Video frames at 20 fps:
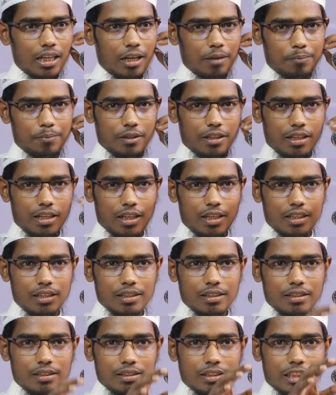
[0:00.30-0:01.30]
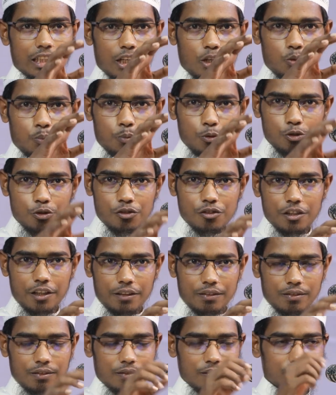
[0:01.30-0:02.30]
আপনারা যারা
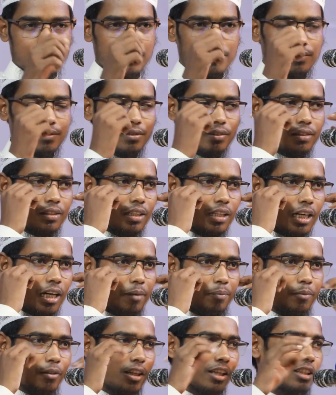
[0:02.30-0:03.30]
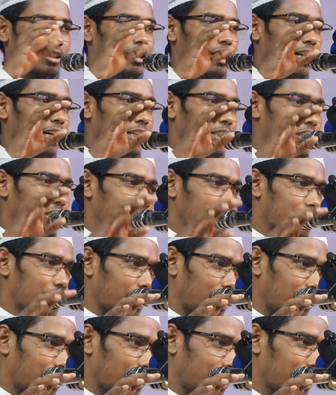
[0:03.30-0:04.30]
উপস্থিত আপনারা যারা
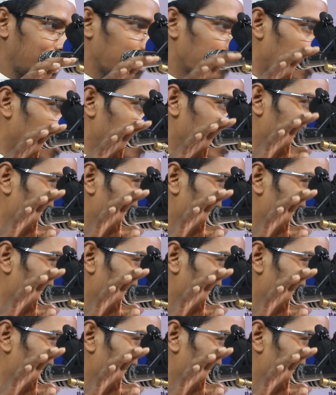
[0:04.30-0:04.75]
এসেছেন কিভাবে